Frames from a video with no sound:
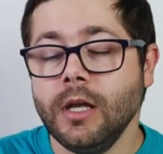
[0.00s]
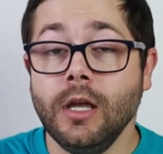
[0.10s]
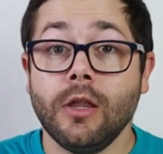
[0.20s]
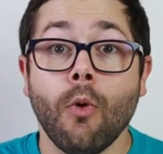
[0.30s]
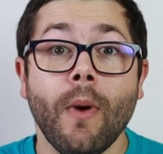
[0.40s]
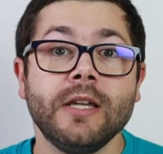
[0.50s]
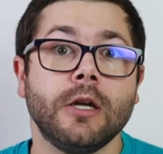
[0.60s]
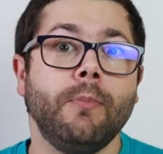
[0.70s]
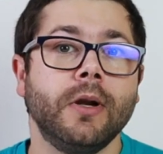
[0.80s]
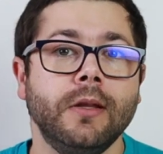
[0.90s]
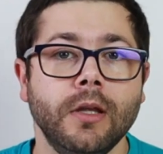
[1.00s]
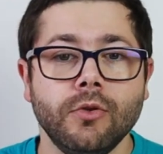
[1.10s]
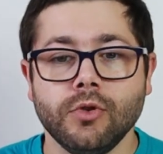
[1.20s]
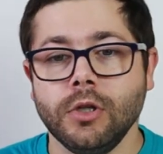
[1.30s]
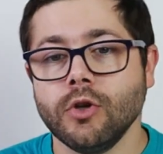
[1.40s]
e estão mais
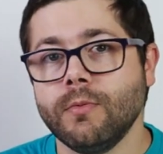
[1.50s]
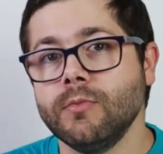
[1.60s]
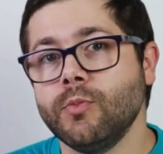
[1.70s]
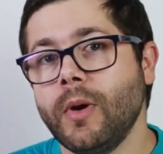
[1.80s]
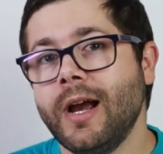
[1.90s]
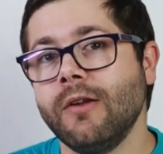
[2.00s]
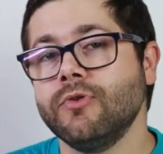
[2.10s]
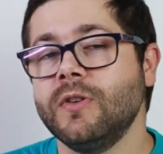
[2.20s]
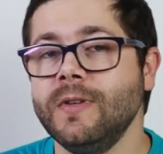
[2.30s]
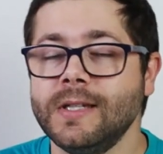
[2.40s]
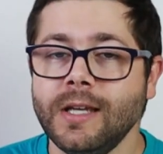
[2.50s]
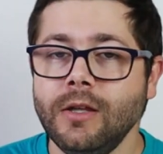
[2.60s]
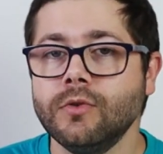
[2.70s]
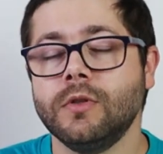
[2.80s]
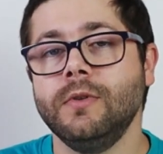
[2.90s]
repartidos e nós vamos pagar um serviço
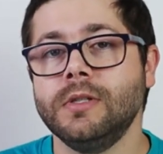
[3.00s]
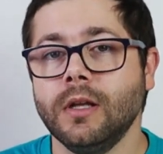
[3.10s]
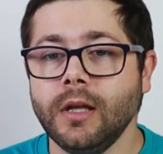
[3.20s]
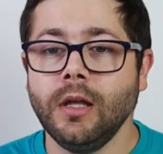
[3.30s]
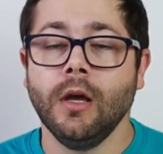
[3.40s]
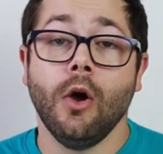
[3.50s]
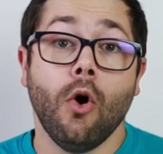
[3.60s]
aqui, um serviço ali,